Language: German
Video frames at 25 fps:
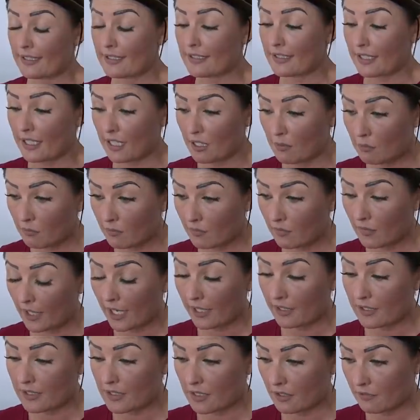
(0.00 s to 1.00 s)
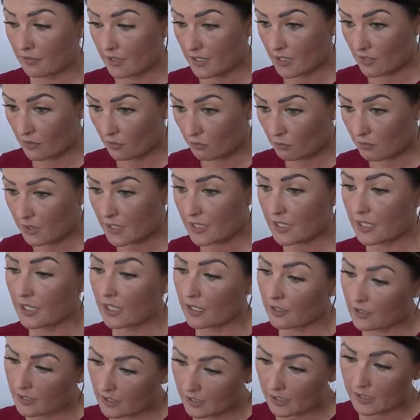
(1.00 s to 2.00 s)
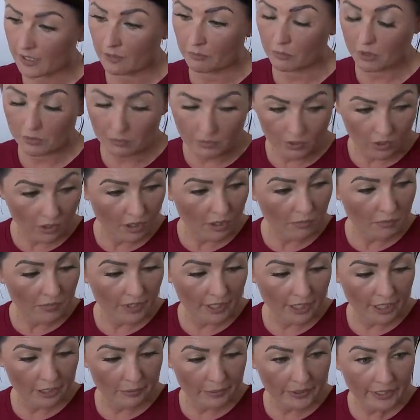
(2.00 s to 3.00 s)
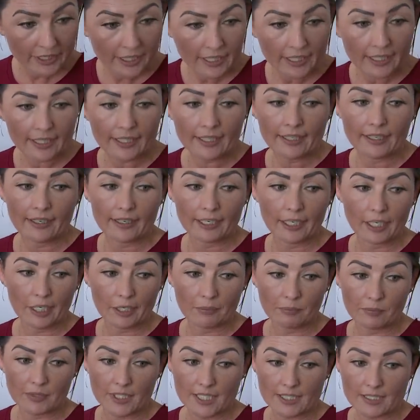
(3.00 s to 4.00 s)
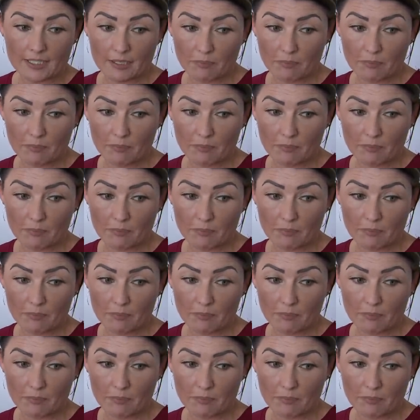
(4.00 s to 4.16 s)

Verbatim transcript: ist eben eine Situation passiert, die ich ja mitbekommen habe, ähm, dass